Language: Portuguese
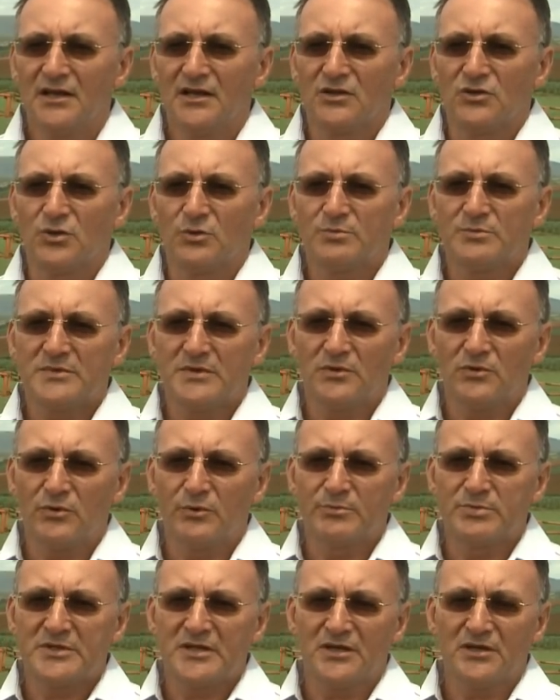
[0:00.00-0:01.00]
e
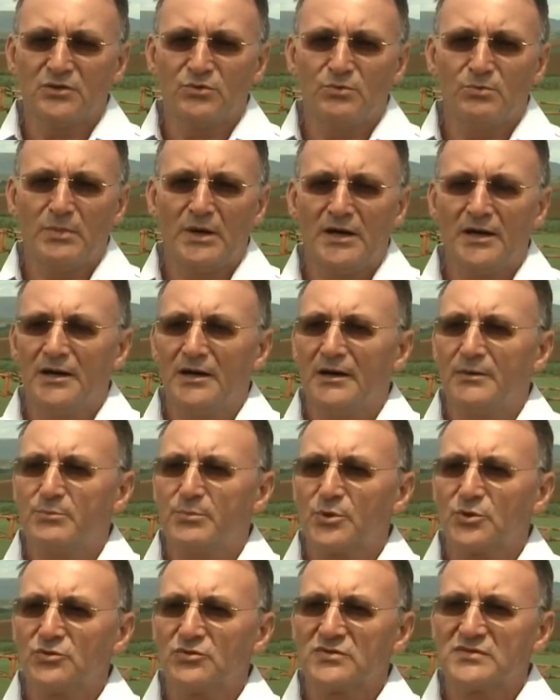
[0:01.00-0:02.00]
obter uma
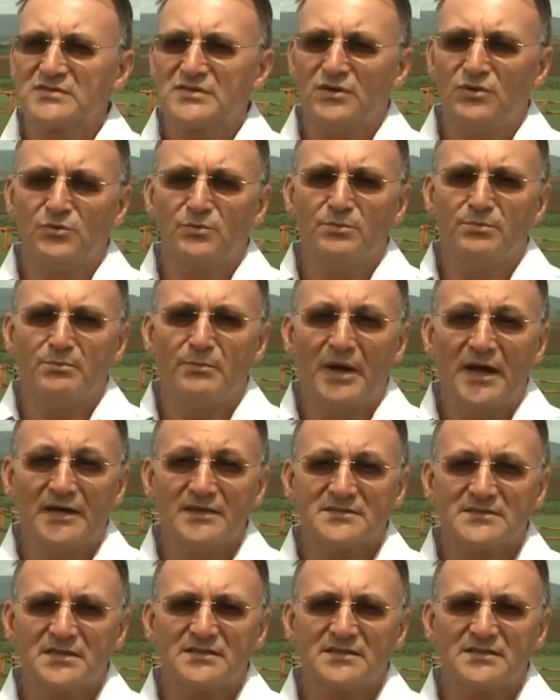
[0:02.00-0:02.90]
produção mais